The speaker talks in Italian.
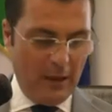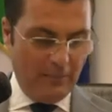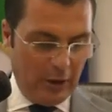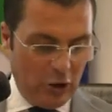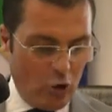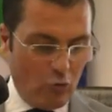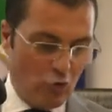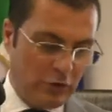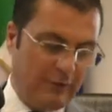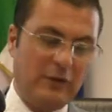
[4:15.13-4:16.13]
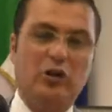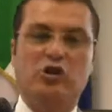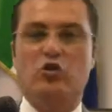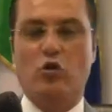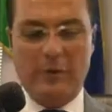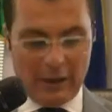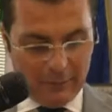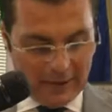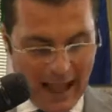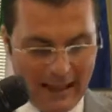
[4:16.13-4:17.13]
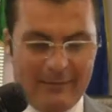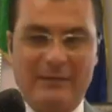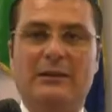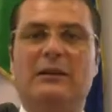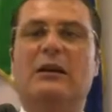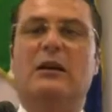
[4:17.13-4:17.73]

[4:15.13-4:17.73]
per i comuni fino a 5.000 abitanti